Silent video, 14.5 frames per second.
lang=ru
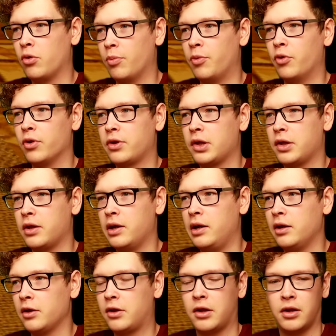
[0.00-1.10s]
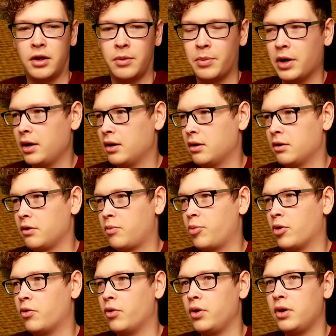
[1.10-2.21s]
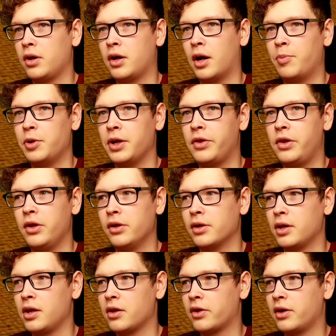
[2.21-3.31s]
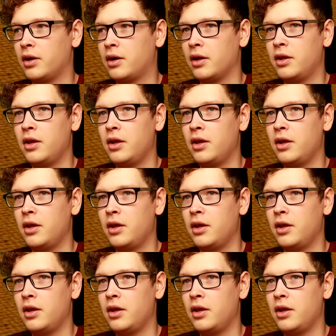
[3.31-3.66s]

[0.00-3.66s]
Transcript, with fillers: чтобы он заселился нормально, спокойненько оплатил на несколько